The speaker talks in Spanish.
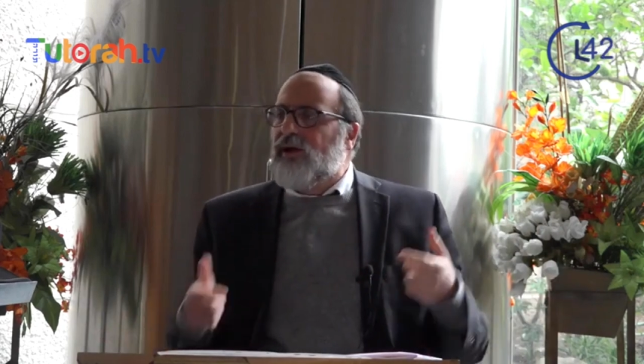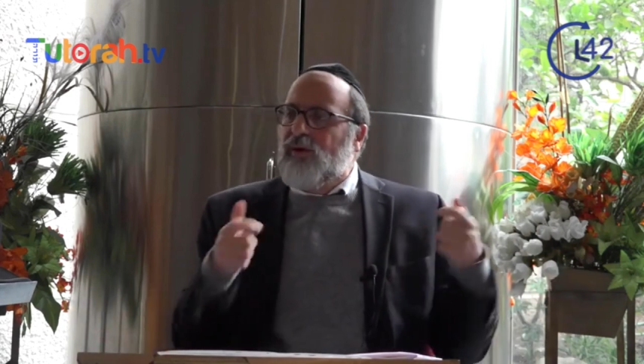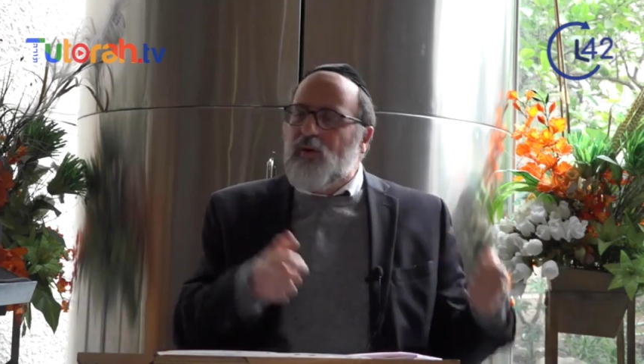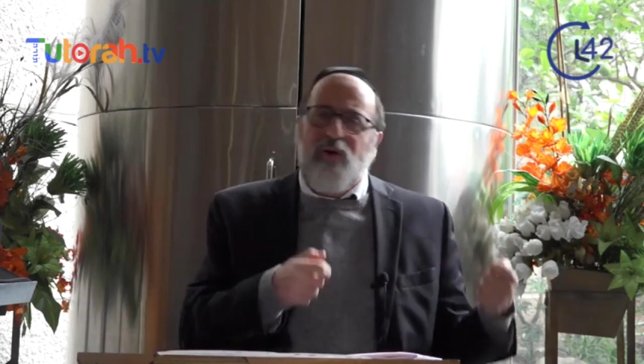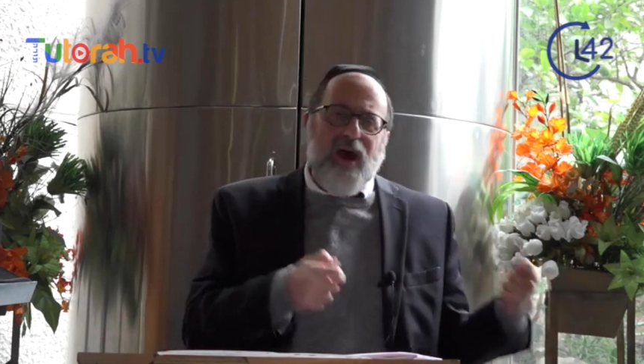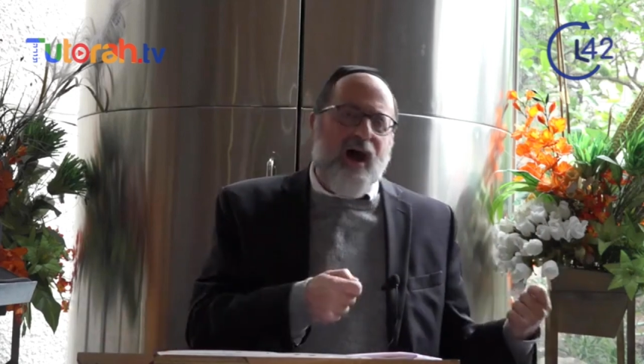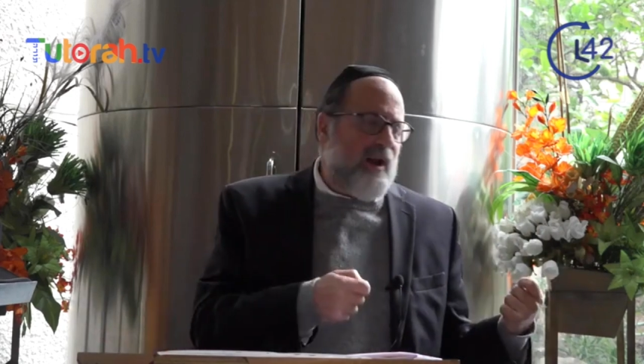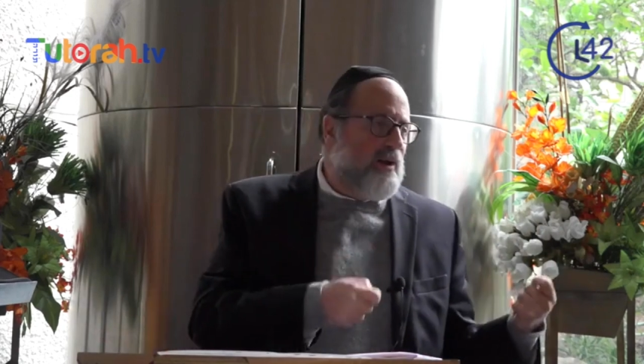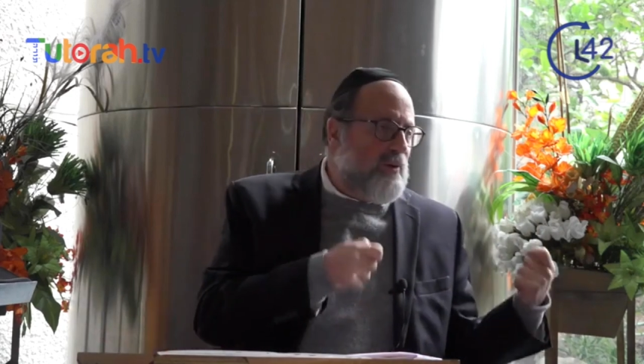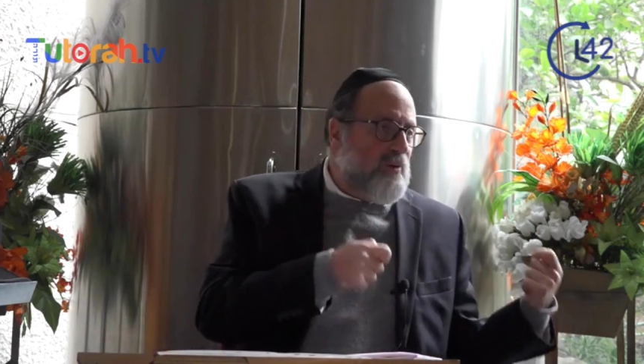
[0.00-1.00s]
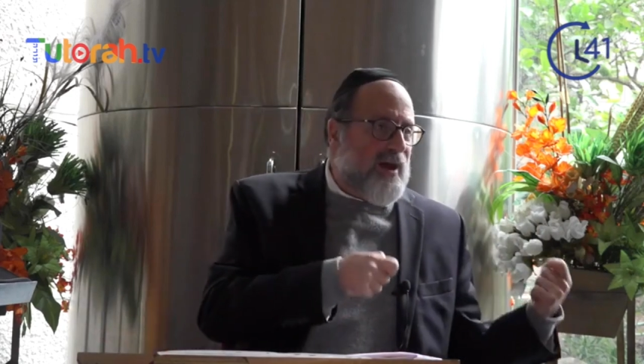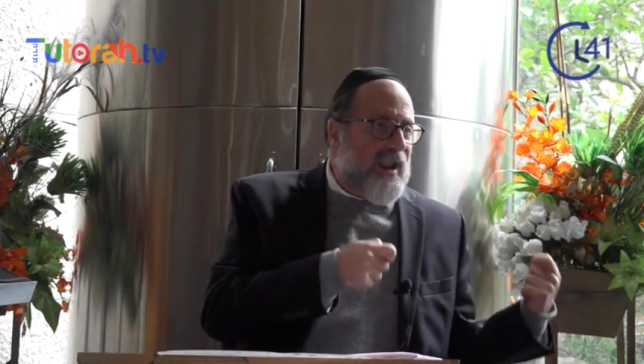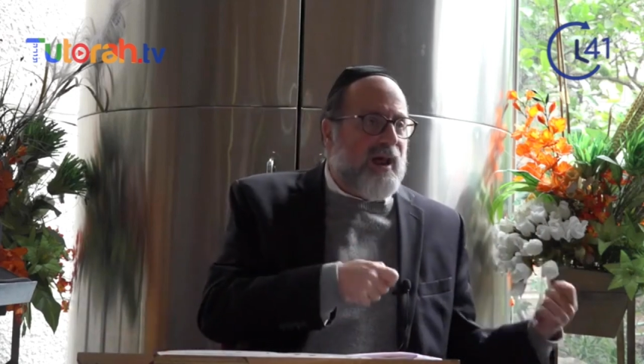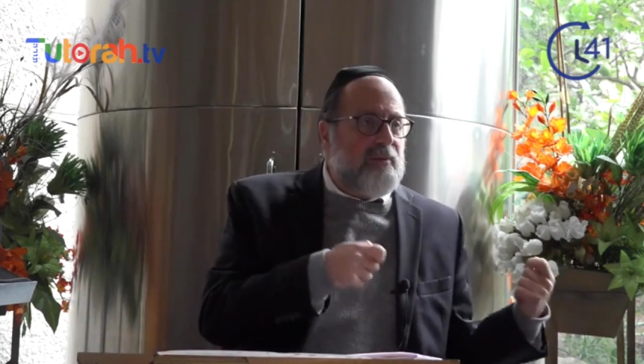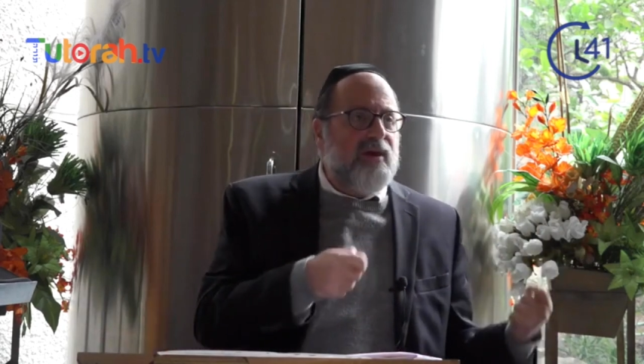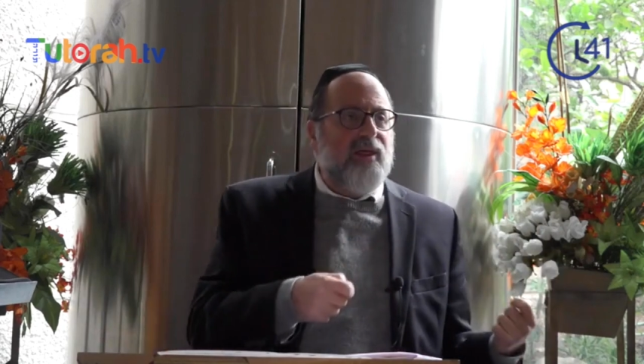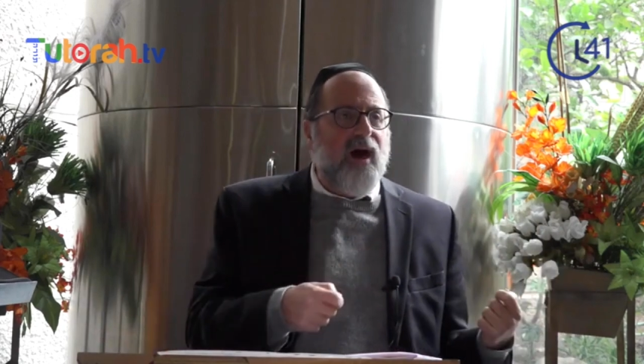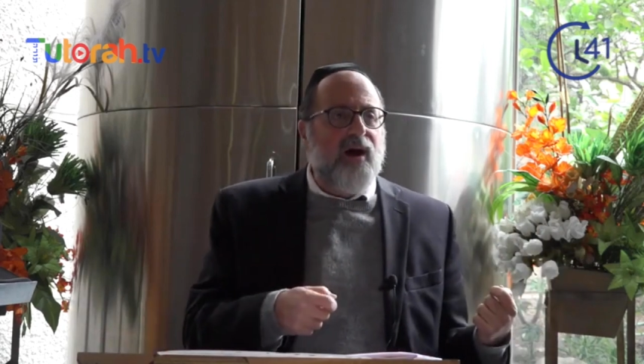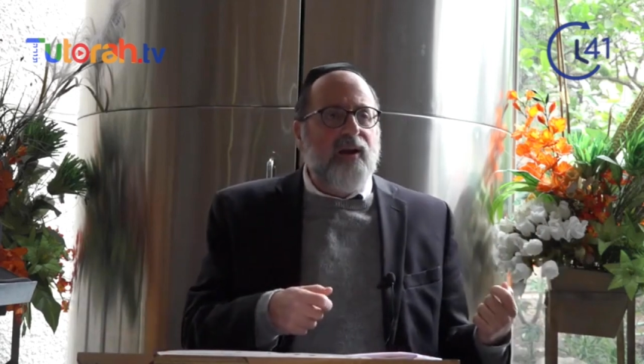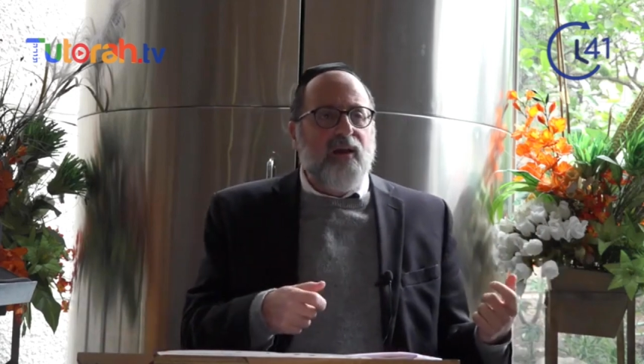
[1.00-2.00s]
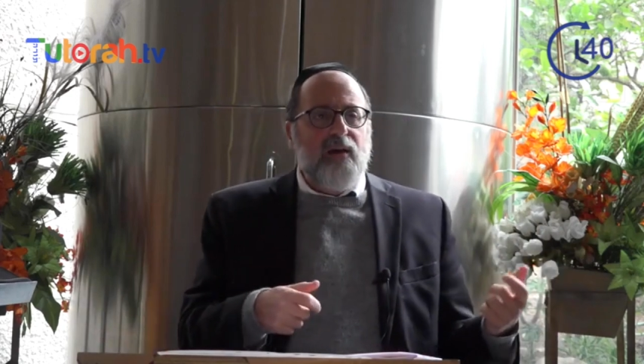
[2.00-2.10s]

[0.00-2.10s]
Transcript: nunca, nunca en la vida,